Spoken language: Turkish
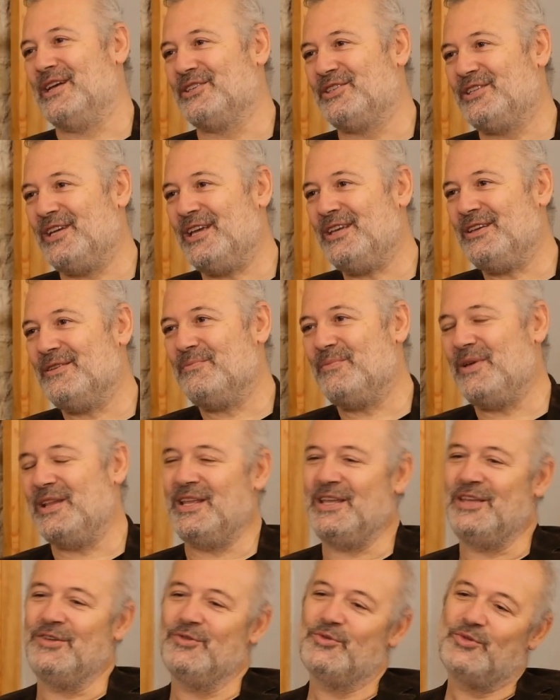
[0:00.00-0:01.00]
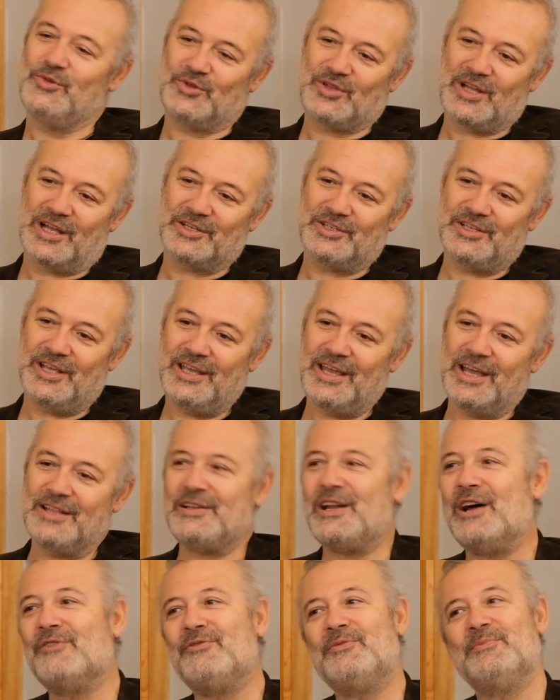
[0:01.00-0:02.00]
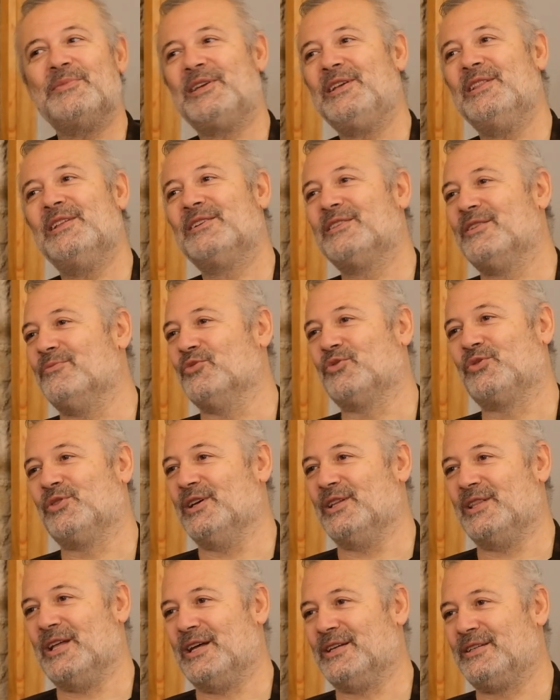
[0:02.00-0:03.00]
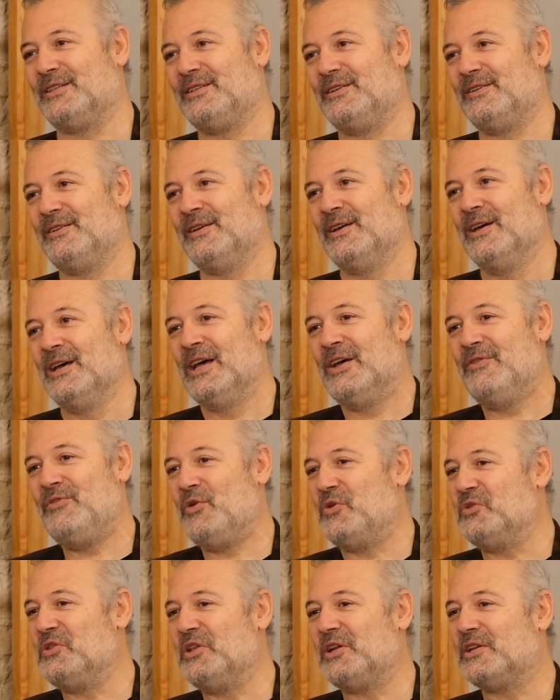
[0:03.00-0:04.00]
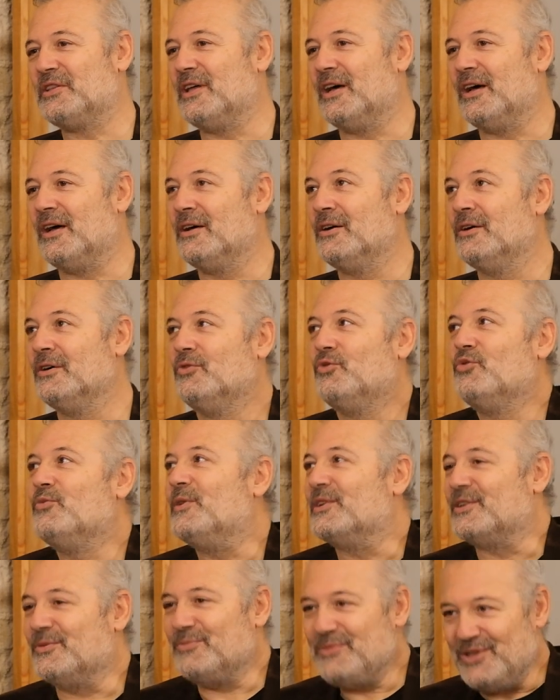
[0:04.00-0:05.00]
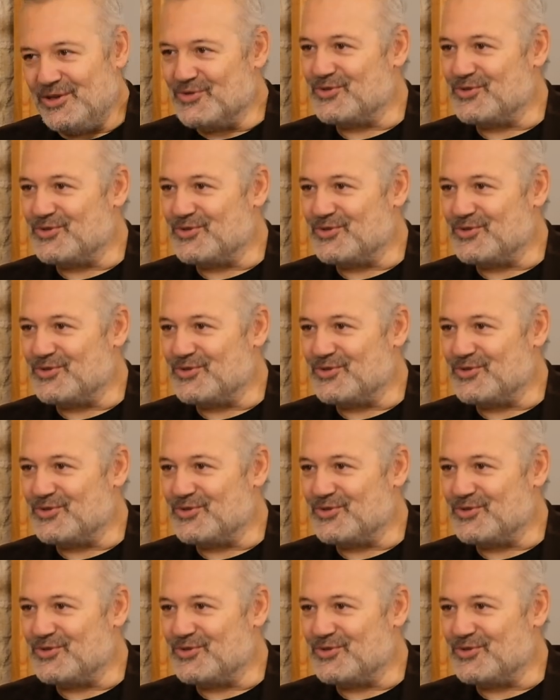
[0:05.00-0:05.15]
şey, beni iyi uyutan şey etrafımdakileri de mutlu eder. Hı. Ve onları da umarım iyi